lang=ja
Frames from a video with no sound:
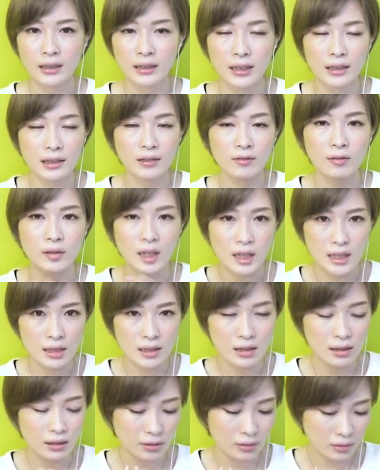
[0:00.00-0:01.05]
で、同
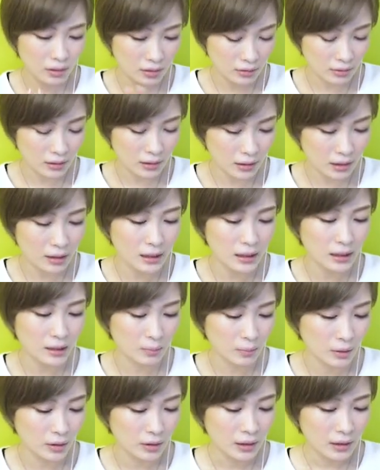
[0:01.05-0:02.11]
じカードを引く以外に
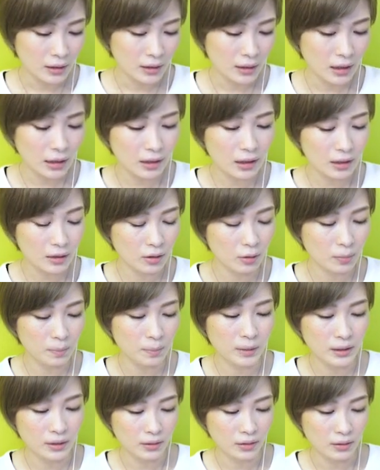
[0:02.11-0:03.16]
も、限界突
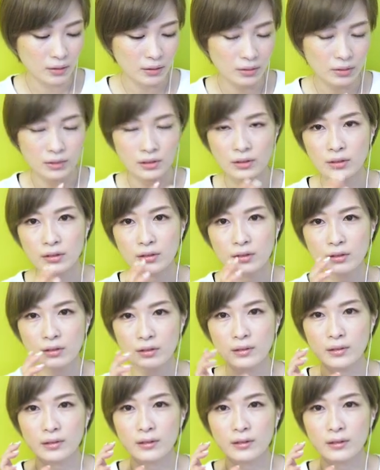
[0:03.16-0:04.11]
破のこの